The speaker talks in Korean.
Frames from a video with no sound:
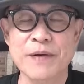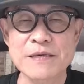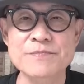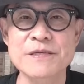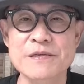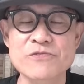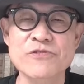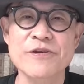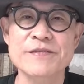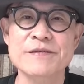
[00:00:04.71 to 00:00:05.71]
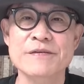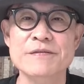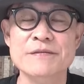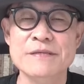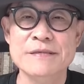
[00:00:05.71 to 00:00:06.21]
방금 전에 국회에서
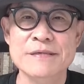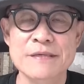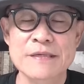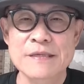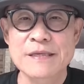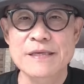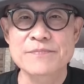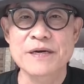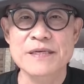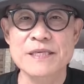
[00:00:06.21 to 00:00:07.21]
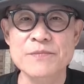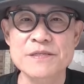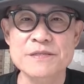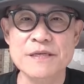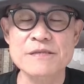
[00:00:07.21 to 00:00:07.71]
이른바
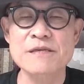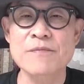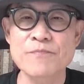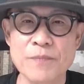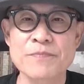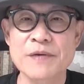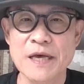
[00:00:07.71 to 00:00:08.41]
김건희 여사 특검법,